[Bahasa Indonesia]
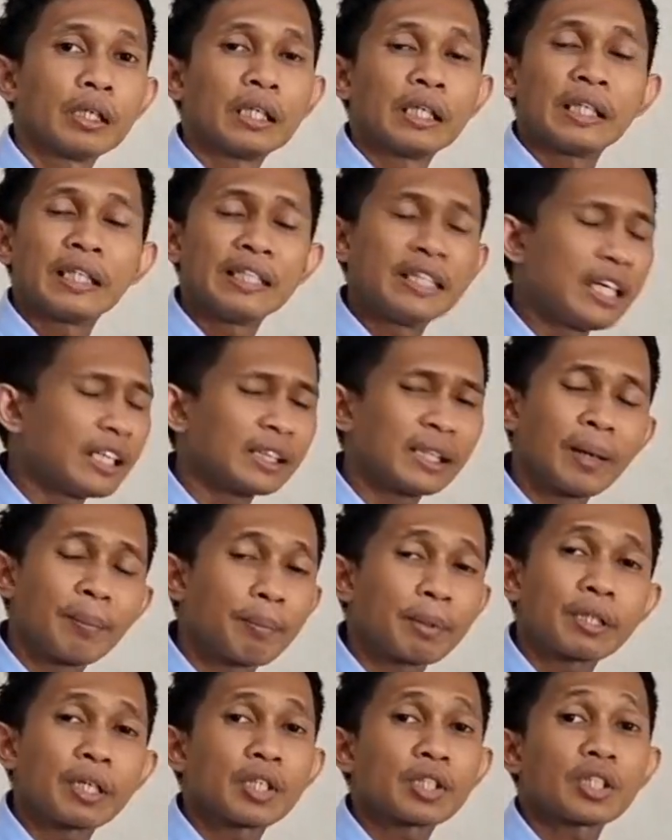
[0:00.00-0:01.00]
Ia tak
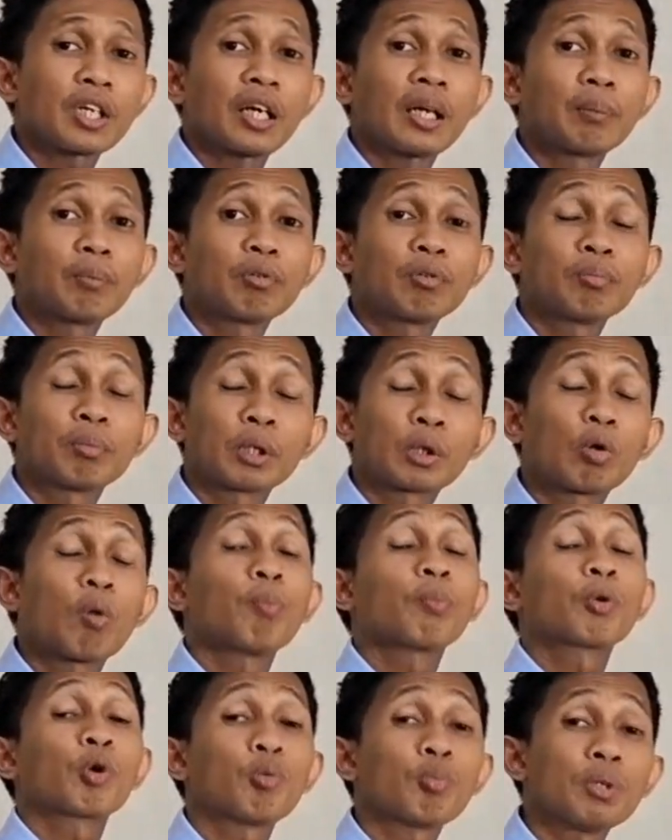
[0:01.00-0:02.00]
pernah sekalipun
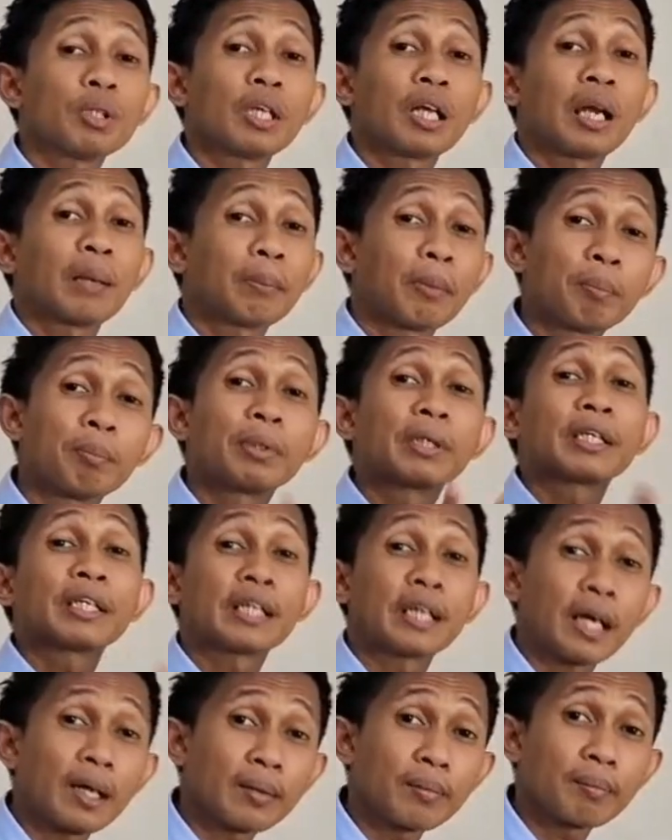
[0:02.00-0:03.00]
berkompromi dalam
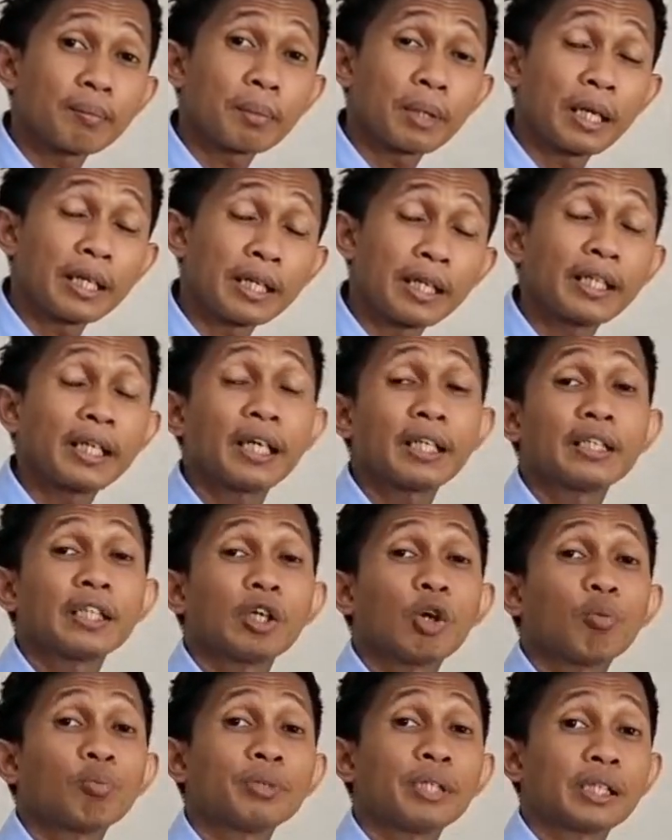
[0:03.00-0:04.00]
memberikan pelayanan yang
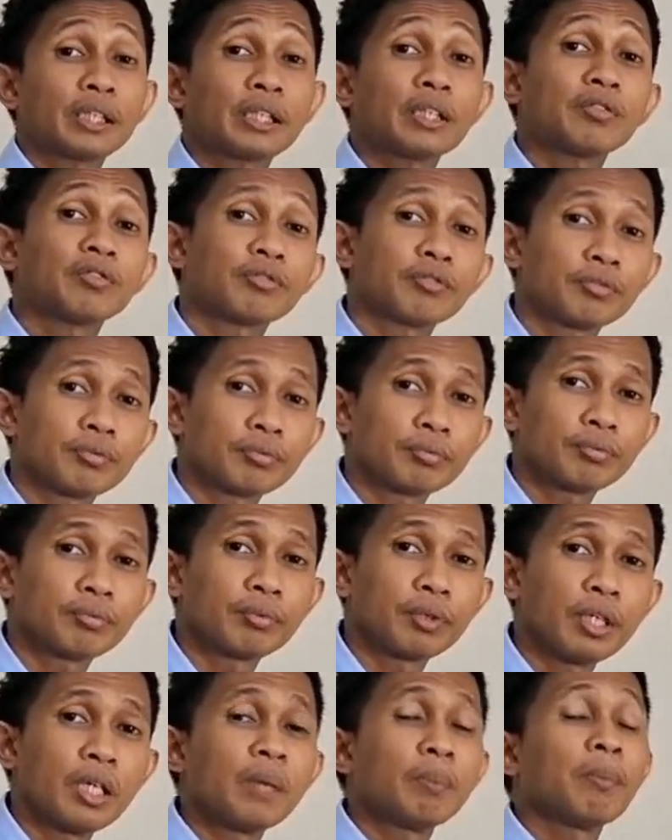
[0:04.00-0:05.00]
objektif,
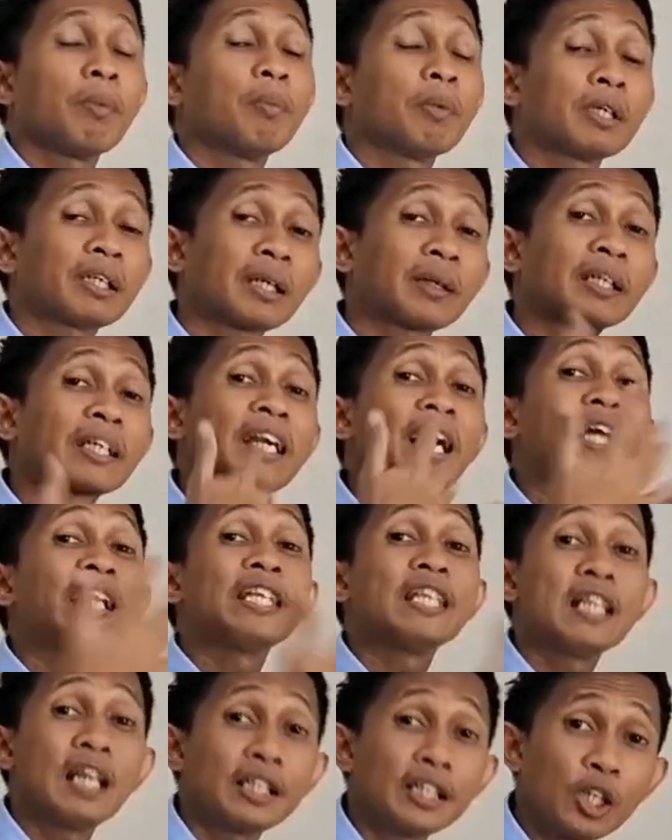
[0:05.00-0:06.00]
memberikan
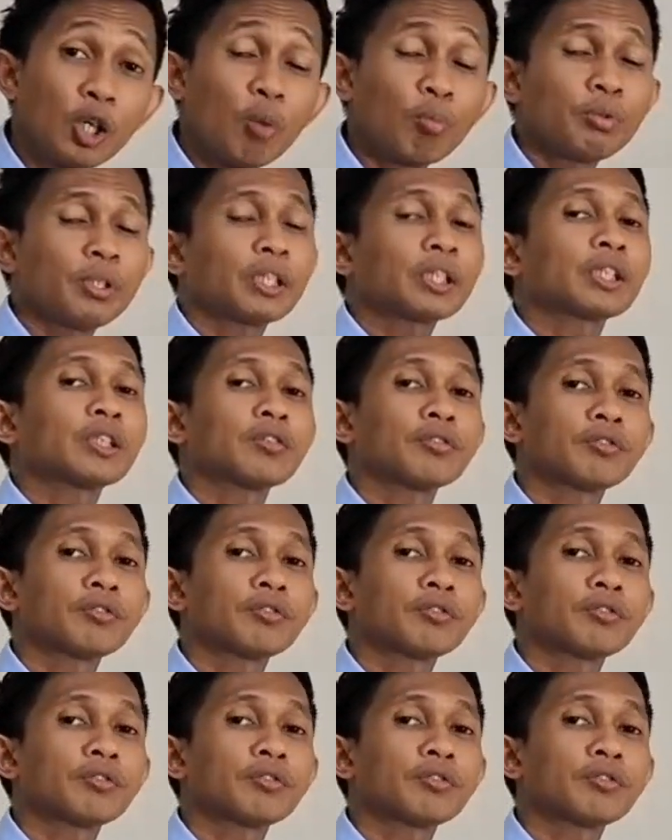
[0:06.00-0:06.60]
keadilan yang objektif,